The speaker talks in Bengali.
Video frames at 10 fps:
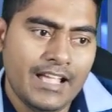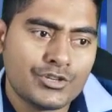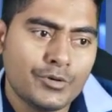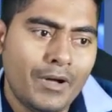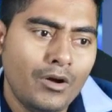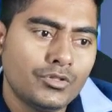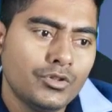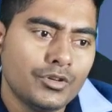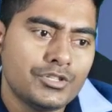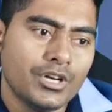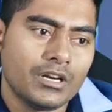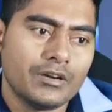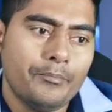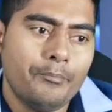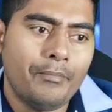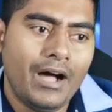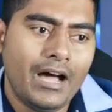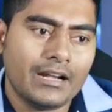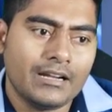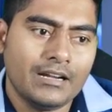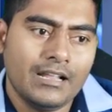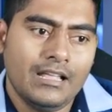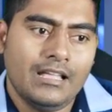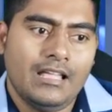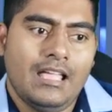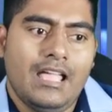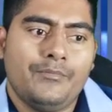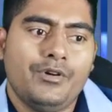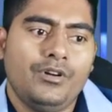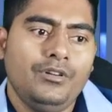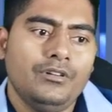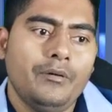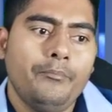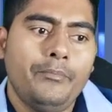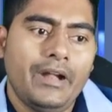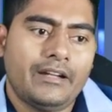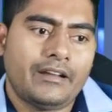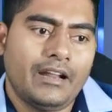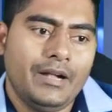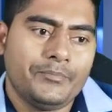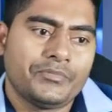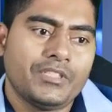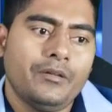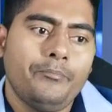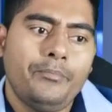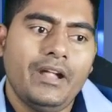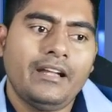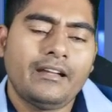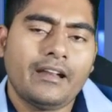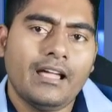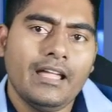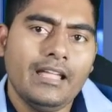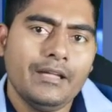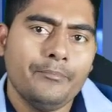একশো বাহাত্তর জন মান এবং পেট্রা পেট্রায়